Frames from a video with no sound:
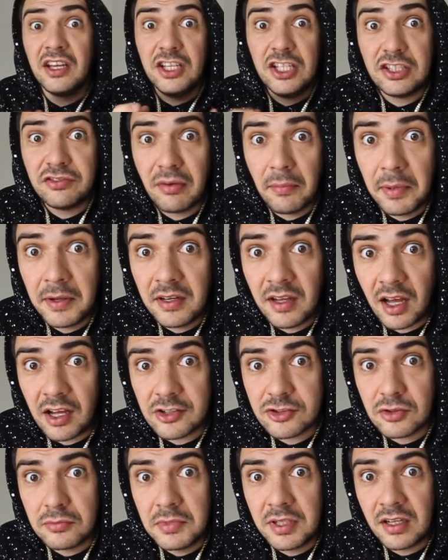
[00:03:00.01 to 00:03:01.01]
Ich verbinde
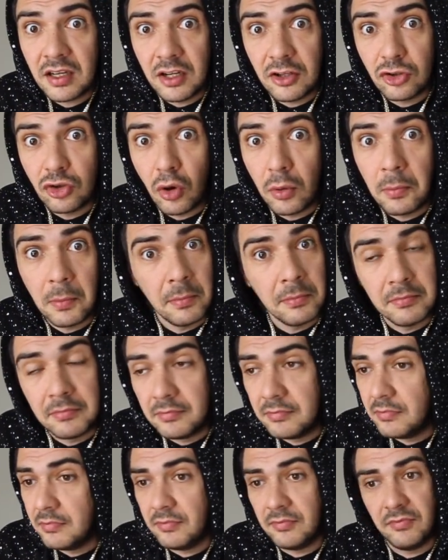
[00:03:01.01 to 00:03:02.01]
also mit Le Ledom
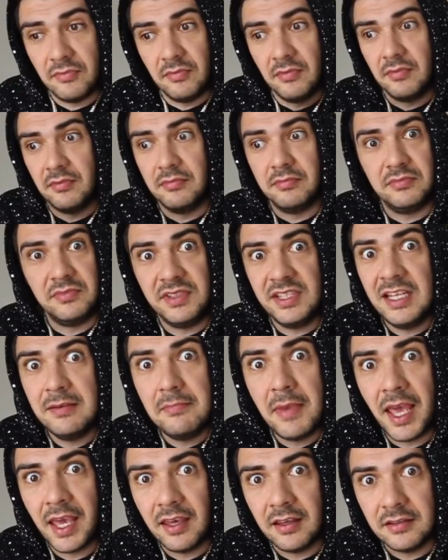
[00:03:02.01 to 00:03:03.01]
eine
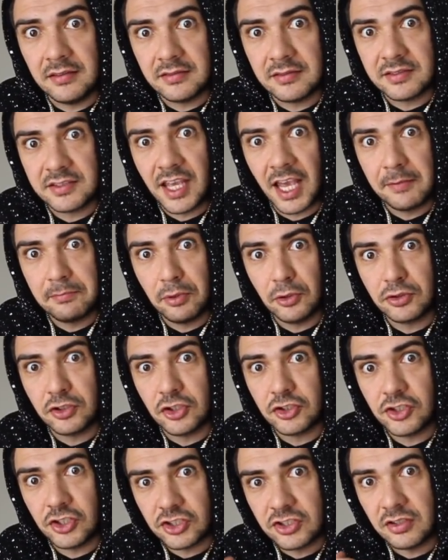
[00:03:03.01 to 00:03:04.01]
Menge.
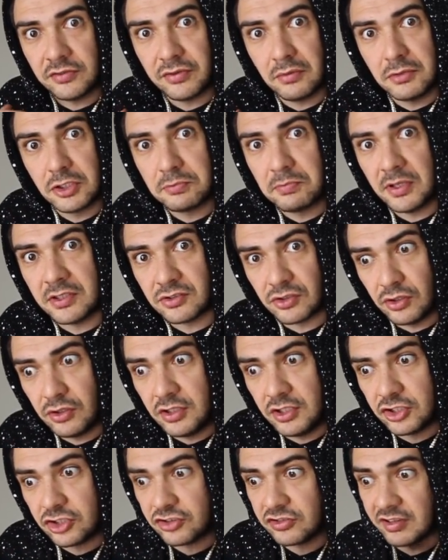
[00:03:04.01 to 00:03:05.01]
Skateboard-Geschichte für mich
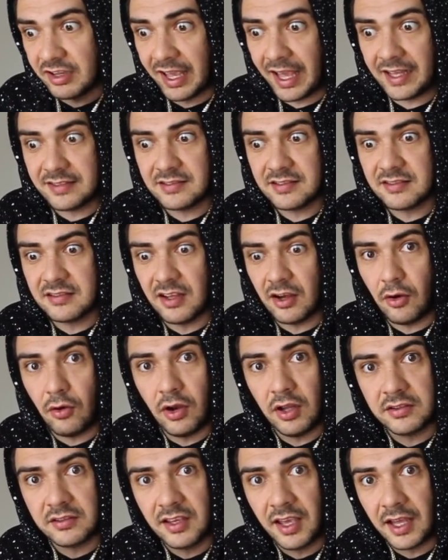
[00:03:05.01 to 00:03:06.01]
persönlich, krassester
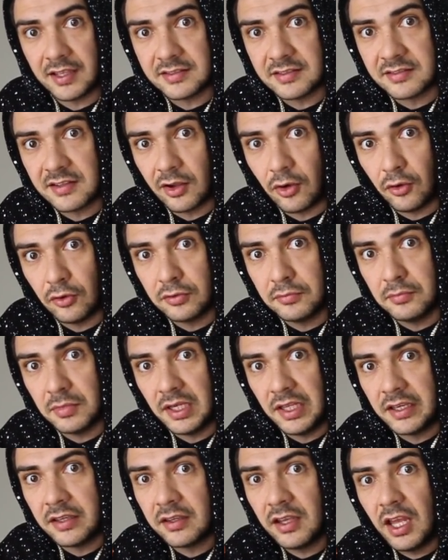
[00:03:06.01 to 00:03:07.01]
Ort, krassester
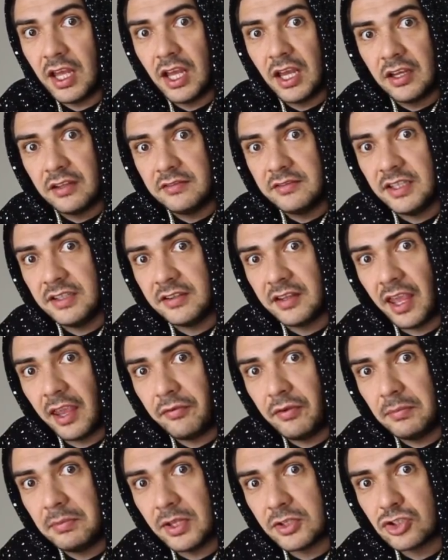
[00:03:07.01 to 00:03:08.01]
Augenblick. Den
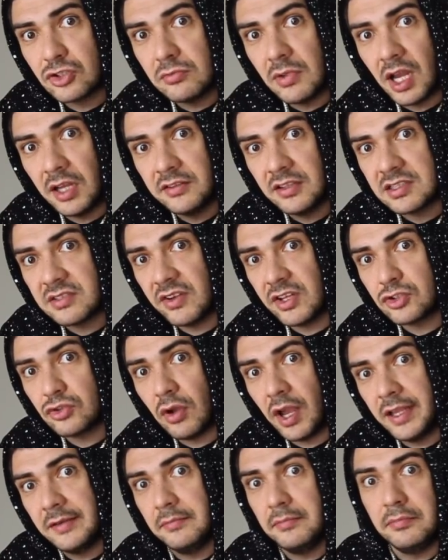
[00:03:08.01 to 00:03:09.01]
Drehflip dazu machen, das war
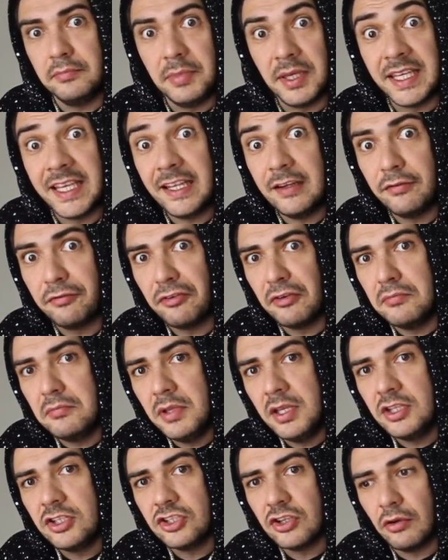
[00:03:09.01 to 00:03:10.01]
so ein Beginn für
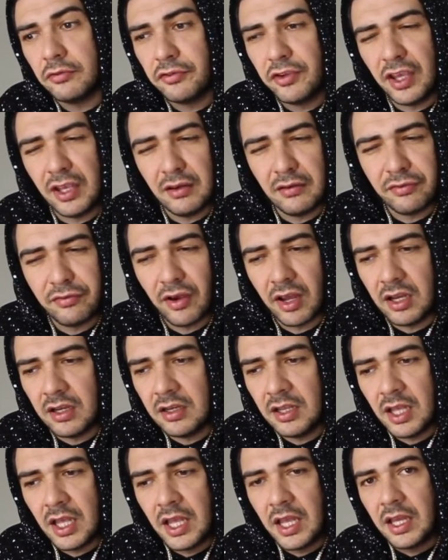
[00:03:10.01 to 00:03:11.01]
mich auf jeden
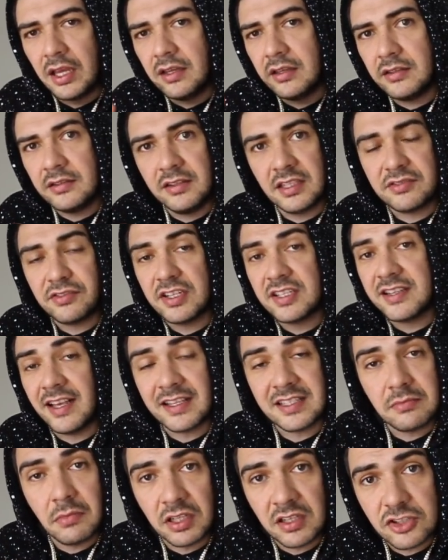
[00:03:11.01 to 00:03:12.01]
Fall. Äh, das war das
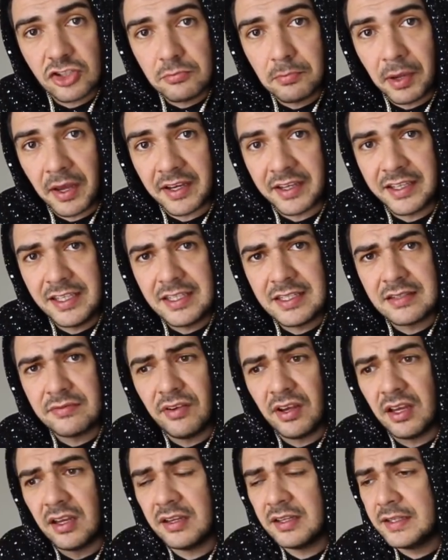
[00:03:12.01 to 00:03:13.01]
erste Mal, dass ich in Paris
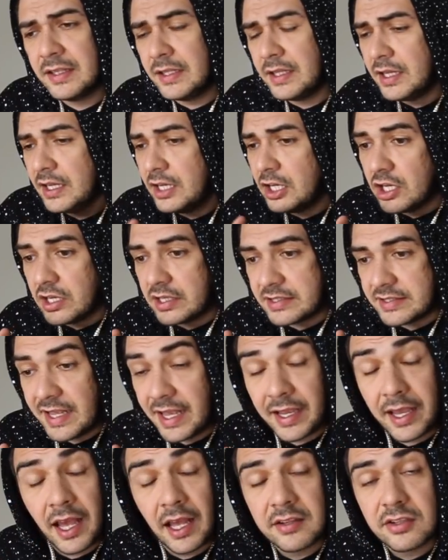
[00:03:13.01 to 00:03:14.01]
war
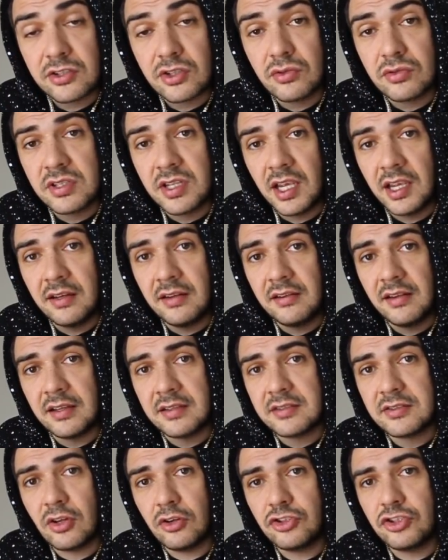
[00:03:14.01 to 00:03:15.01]
sehr krass zu sehen,
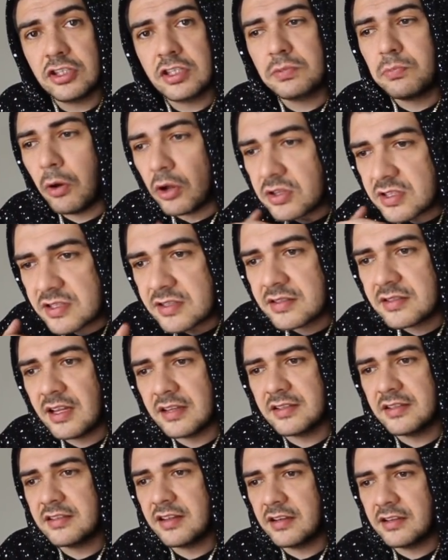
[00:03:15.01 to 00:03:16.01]
dass solche Spots,
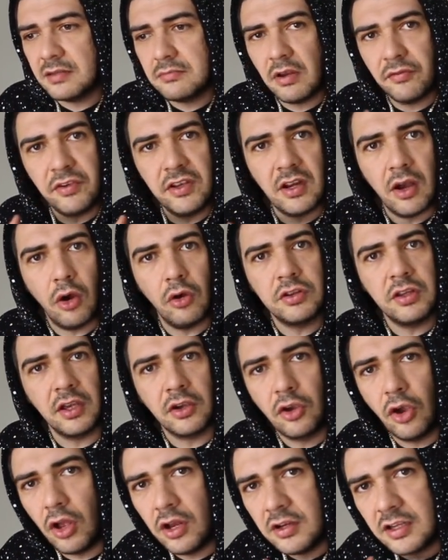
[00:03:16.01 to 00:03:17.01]
das ist halt immer wieder, auch der
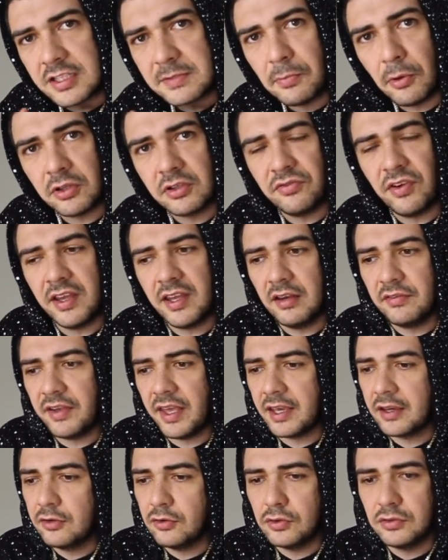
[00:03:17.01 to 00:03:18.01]
Kölner Spot war ja
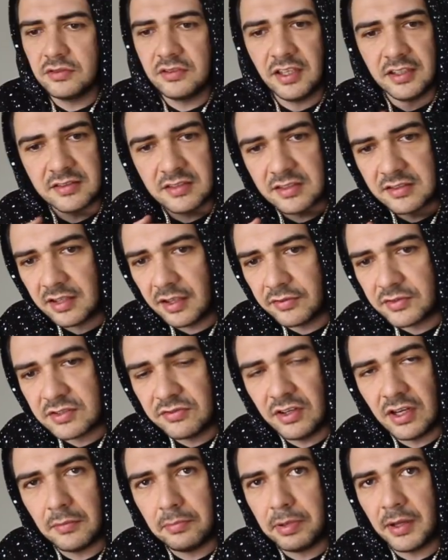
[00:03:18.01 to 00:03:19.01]
weg und jetzt trifft
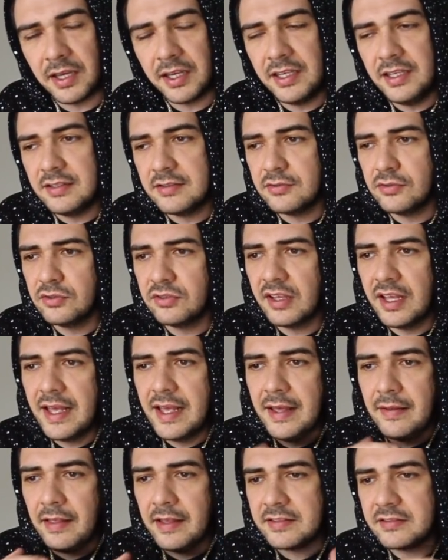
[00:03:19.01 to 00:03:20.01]
es wieder Paris und
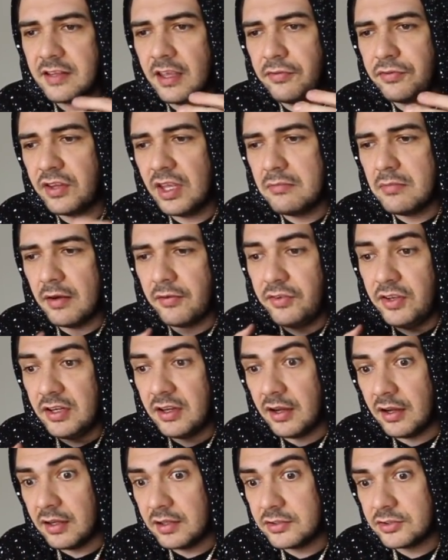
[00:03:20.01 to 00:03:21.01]
es trifft immer
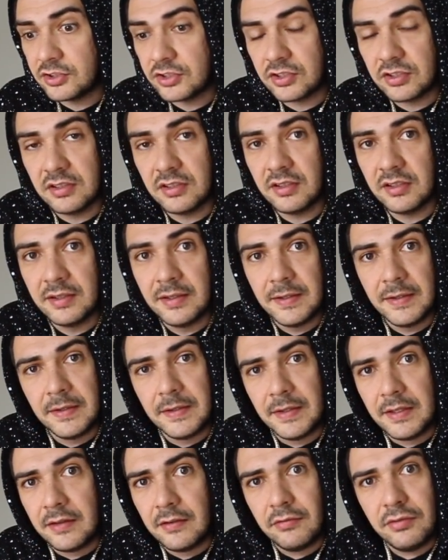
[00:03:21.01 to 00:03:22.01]
wieder. Ich äh,
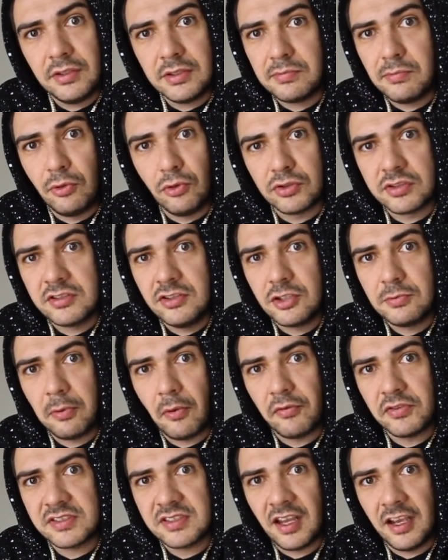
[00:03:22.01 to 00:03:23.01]
will bloß nicht
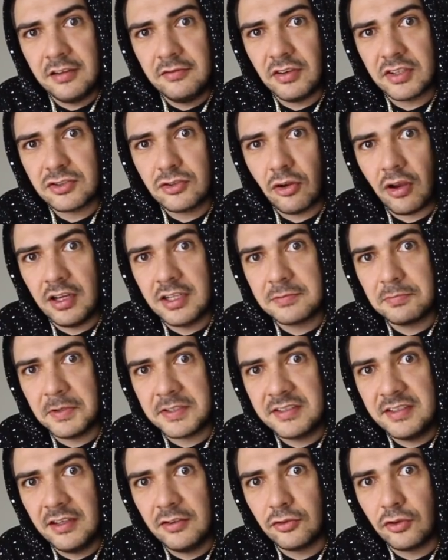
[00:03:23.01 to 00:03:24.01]
prophezeien, was noch alles
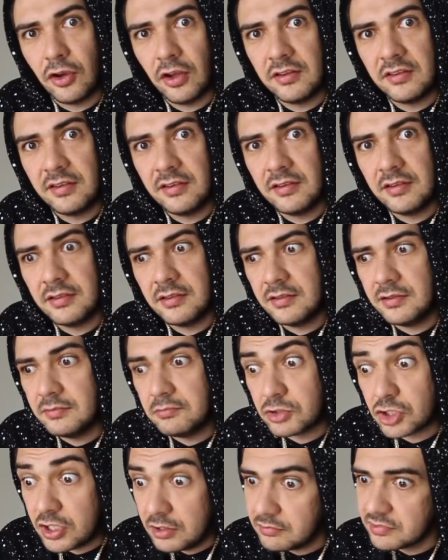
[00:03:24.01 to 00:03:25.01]
passieren könnte,
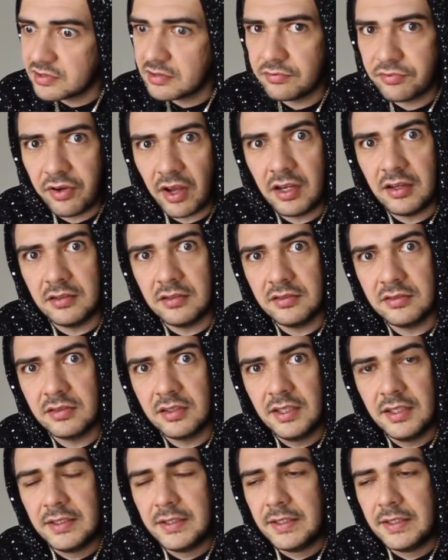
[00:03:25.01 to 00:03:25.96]
im schlimmsten Falle.